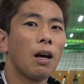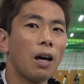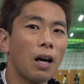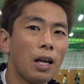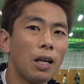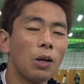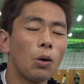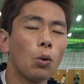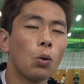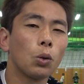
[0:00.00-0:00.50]

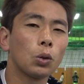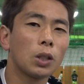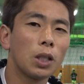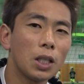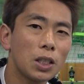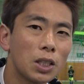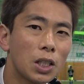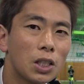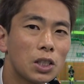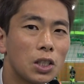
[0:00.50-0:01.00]
はいお答
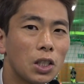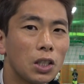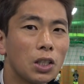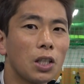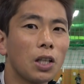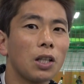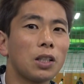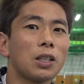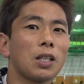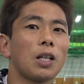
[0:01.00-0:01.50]
えさせていた
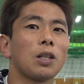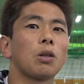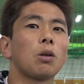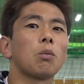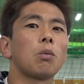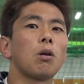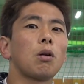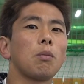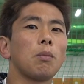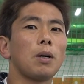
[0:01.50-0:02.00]
だきたいと
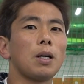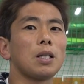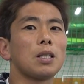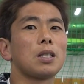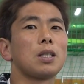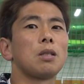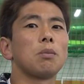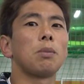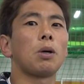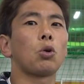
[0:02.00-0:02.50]
思いま
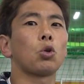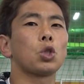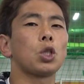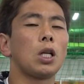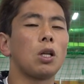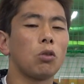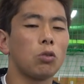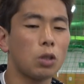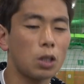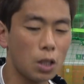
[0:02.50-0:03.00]
す、まあ、こち
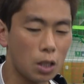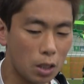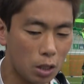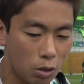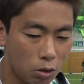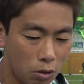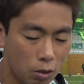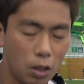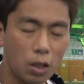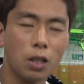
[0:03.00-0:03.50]
らの
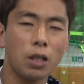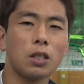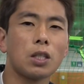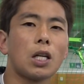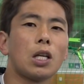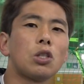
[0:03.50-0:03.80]
チャンネル、えー、